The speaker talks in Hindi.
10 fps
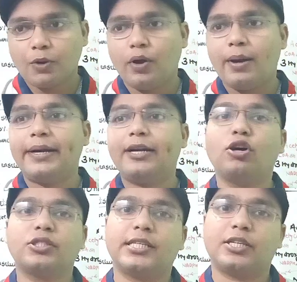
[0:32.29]
वो है बीटा
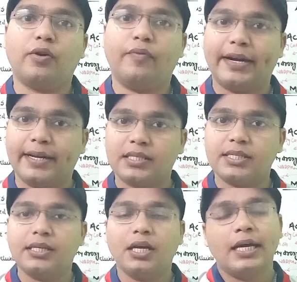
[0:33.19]
ऑक्सीडेशन ऑफ फैटी
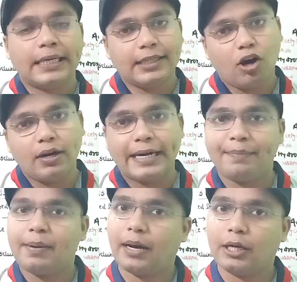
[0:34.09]
एसिड ये
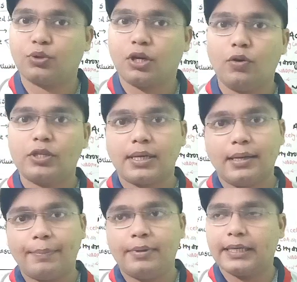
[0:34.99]
ऑलरेडी मैं पढ़ा चुका हूँ
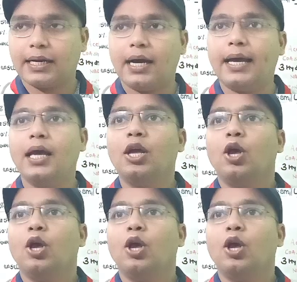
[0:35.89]
इसके आपने देखा है